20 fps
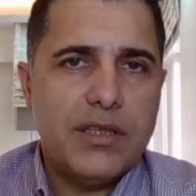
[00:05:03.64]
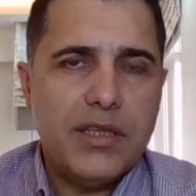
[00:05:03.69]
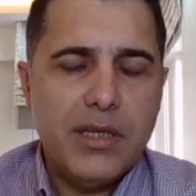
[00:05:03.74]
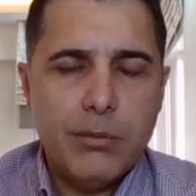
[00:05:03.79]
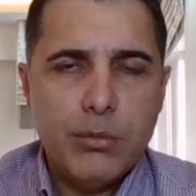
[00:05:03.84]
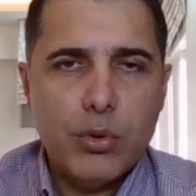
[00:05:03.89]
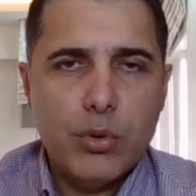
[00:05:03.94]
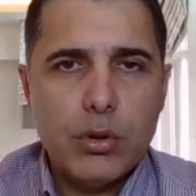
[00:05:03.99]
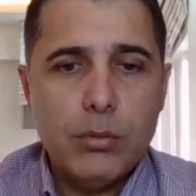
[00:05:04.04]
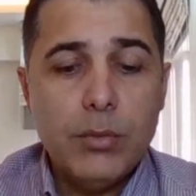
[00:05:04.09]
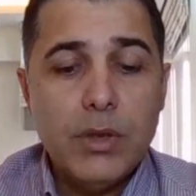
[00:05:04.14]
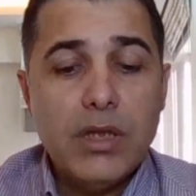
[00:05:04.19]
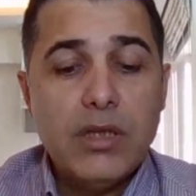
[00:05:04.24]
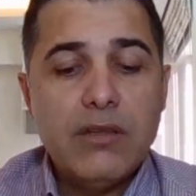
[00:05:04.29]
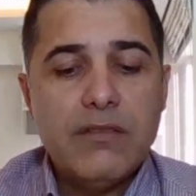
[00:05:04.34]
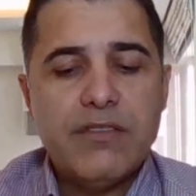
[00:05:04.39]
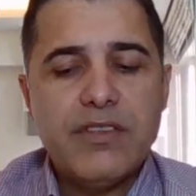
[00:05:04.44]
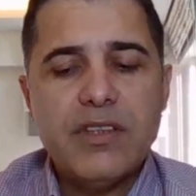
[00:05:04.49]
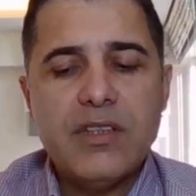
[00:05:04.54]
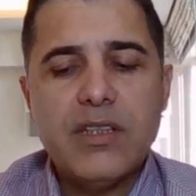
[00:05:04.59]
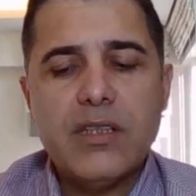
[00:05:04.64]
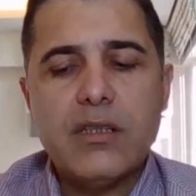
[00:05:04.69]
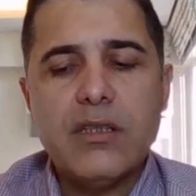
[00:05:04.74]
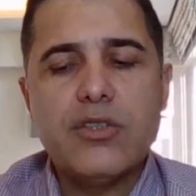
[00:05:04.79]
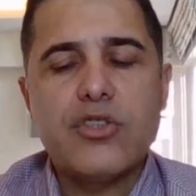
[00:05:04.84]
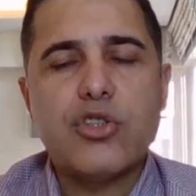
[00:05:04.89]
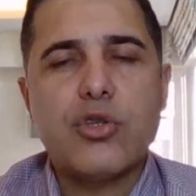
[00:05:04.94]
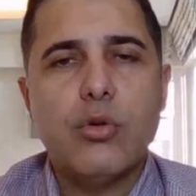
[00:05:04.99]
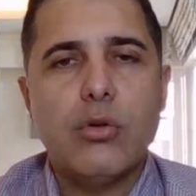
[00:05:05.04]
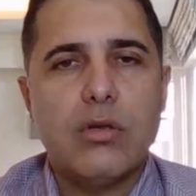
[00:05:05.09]
yemiyorum. Fındıklı
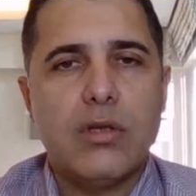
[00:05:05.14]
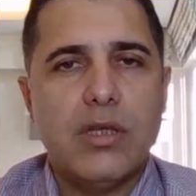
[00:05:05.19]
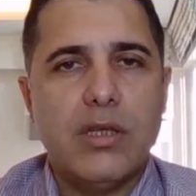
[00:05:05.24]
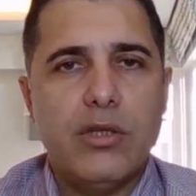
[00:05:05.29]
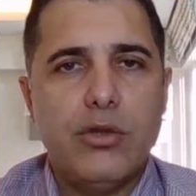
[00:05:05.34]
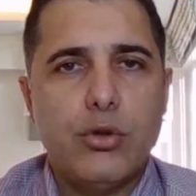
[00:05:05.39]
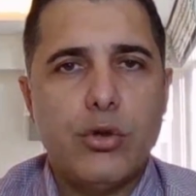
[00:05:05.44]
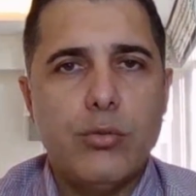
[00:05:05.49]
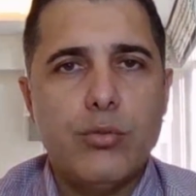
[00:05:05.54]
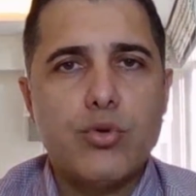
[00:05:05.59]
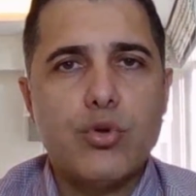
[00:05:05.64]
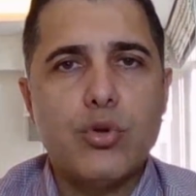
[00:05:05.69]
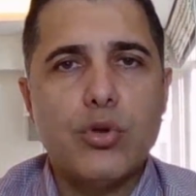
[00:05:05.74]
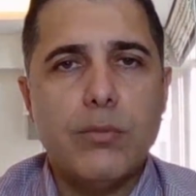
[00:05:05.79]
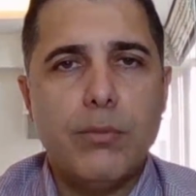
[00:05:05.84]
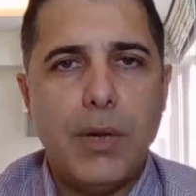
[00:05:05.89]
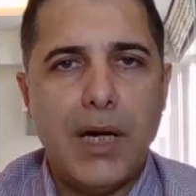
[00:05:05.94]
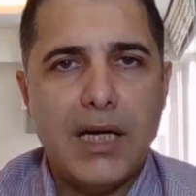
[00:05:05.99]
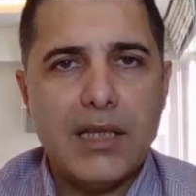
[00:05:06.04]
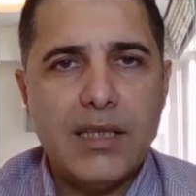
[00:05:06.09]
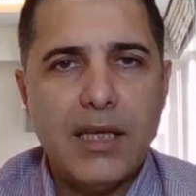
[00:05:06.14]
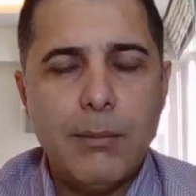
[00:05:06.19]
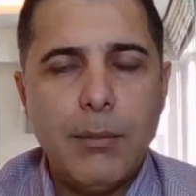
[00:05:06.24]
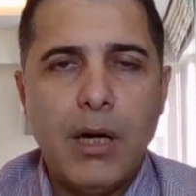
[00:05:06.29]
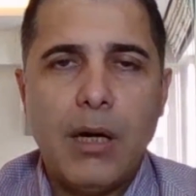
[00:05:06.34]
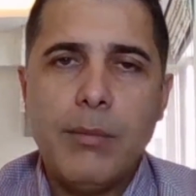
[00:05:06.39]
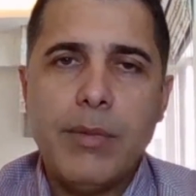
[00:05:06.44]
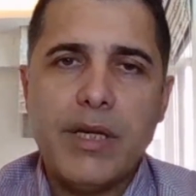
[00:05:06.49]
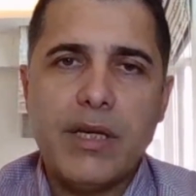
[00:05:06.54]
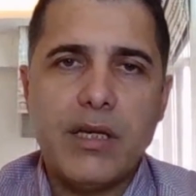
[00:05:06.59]
çikolata diyorum. Çünkü badem
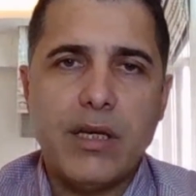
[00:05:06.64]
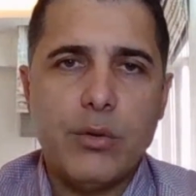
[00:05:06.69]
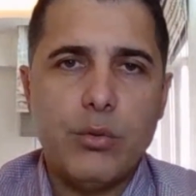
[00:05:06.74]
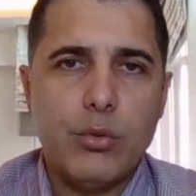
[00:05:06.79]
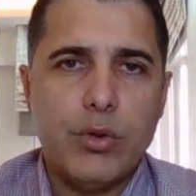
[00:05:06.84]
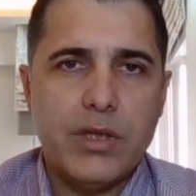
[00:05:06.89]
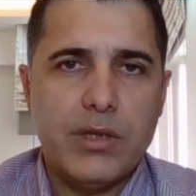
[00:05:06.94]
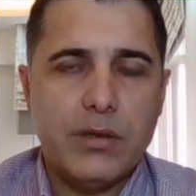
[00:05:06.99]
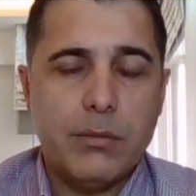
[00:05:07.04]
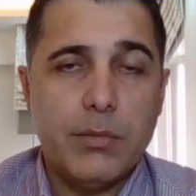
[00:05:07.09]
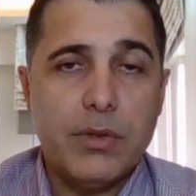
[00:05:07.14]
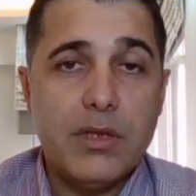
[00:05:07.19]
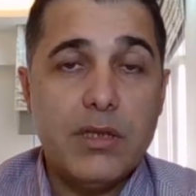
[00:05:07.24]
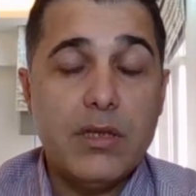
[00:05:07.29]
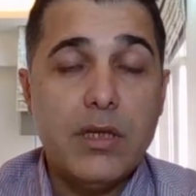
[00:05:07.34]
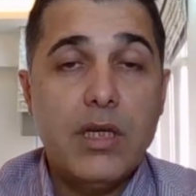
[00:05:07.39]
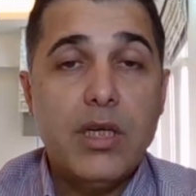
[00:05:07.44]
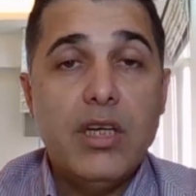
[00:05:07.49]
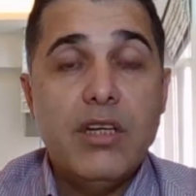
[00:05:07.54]
Amerikan üretimidir.